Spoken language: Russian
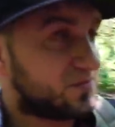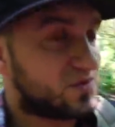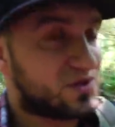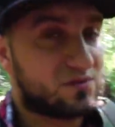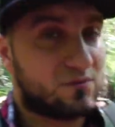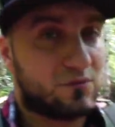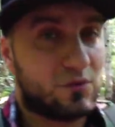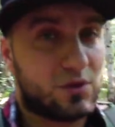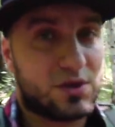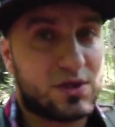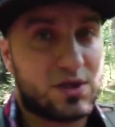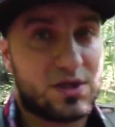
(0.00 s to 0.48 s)

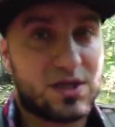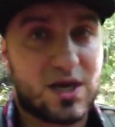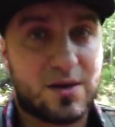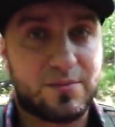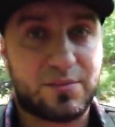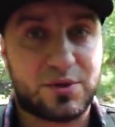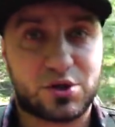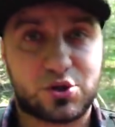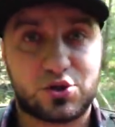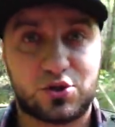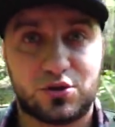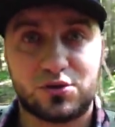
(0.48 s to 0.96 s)
Сегодня я
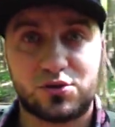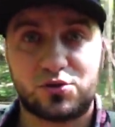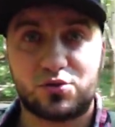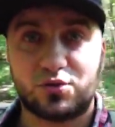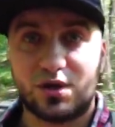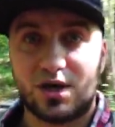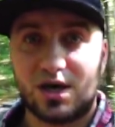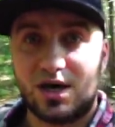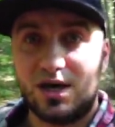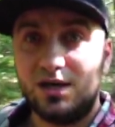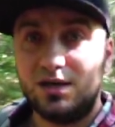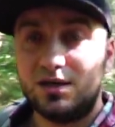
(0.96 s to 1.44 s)
пришел
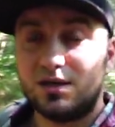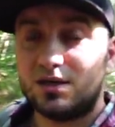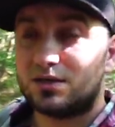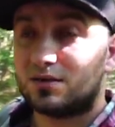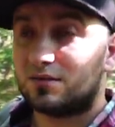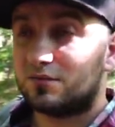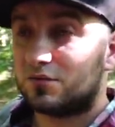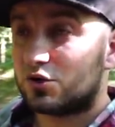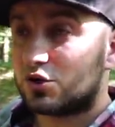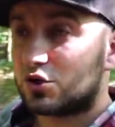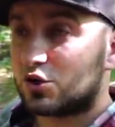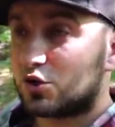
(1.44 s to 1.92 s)
сюда для
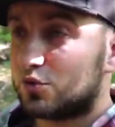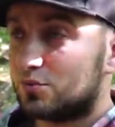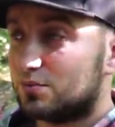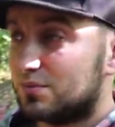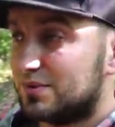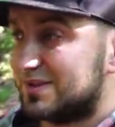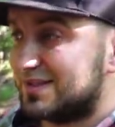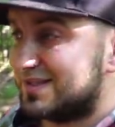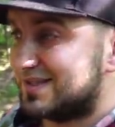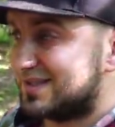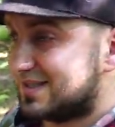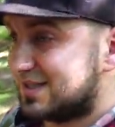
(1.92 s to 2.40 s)
того,
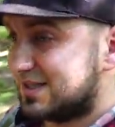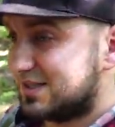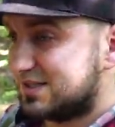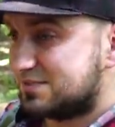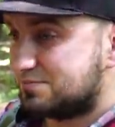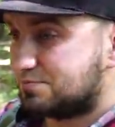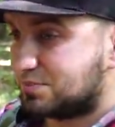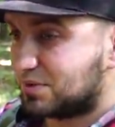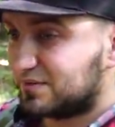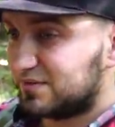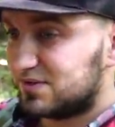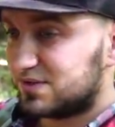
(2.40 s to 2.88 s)
чтобы
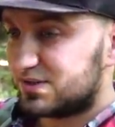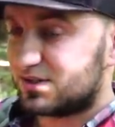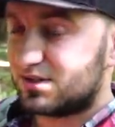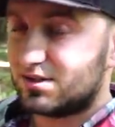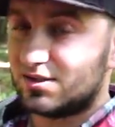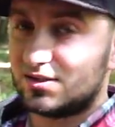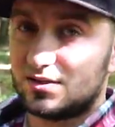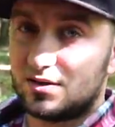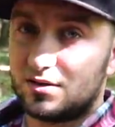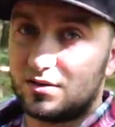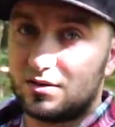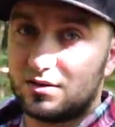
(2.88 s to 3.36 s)
здесь
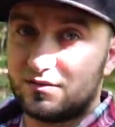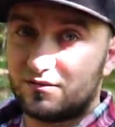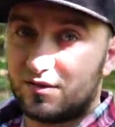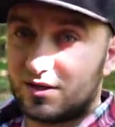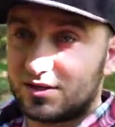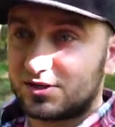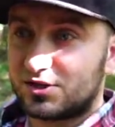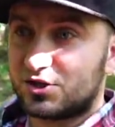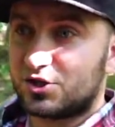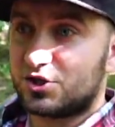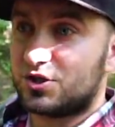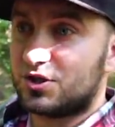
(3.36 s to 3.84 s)
провести
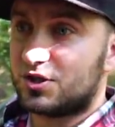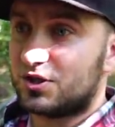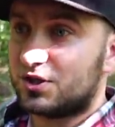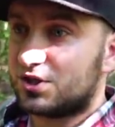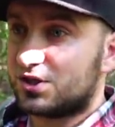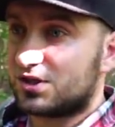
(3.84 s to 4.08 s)
24